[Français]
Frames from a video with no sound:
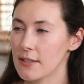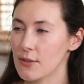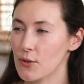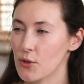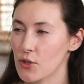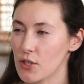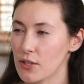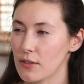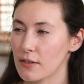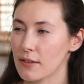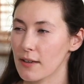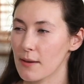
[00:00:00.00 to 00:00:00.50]
c'est ce
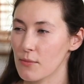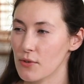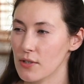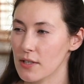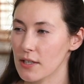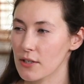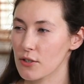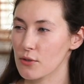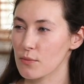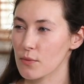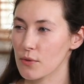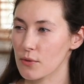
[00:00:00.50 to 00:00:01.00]
que j'étais en train de me
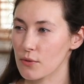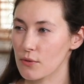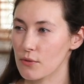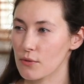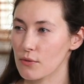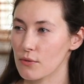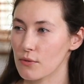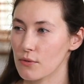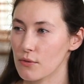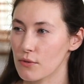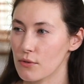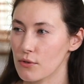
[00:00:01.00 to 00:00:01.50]
dire. Je pense
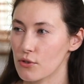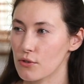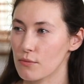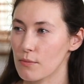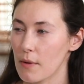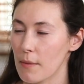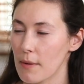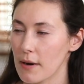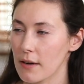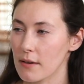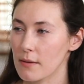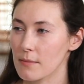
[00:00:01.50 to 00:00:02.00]
que je suis
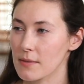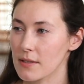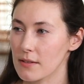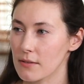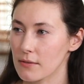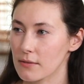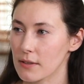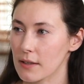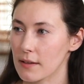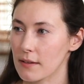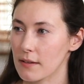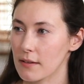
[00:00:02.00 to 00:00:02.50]
pas mal comme ça,
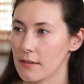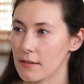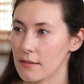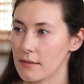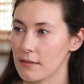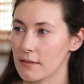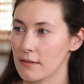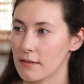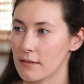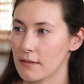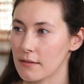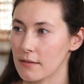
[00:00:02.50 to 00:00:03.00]
en fait.
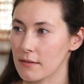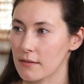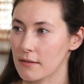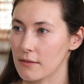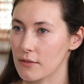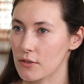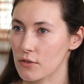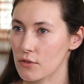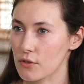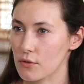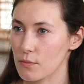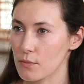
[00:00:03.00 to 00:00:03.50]
Euh,
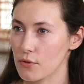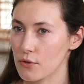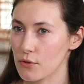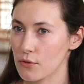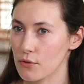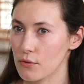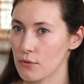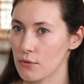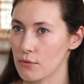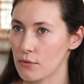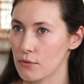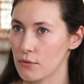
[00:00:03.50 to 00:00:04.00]
je
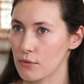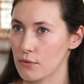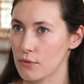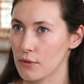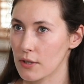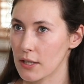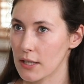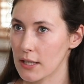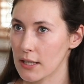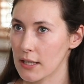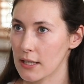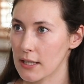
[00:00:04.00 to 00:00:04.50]
pense que... Euh,
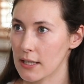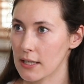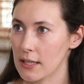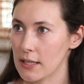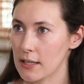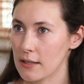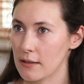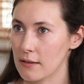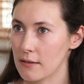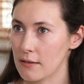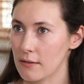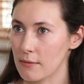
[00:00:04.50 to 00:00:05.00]

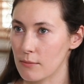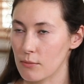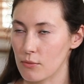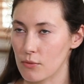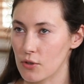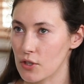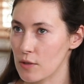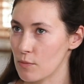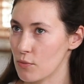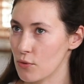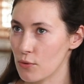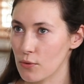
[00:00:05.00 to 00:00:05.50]
ben,
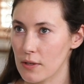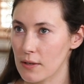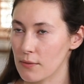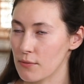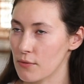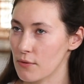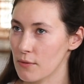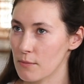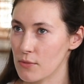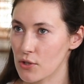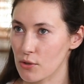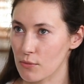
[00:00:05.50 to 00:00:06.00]
j'ai beaucoup de
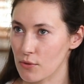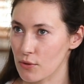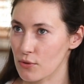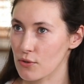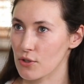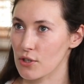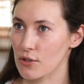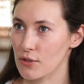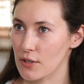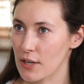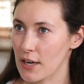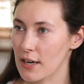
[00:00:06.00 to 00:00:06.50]
défauts, mais je pense
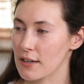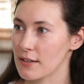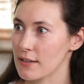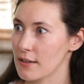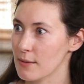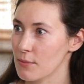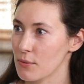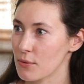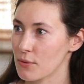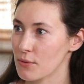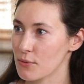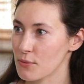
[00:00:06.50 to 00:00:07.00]
que j'ai une
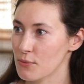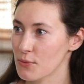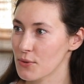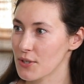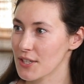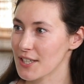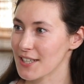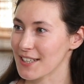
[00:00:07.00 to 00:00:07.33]
qualité, pour le coup,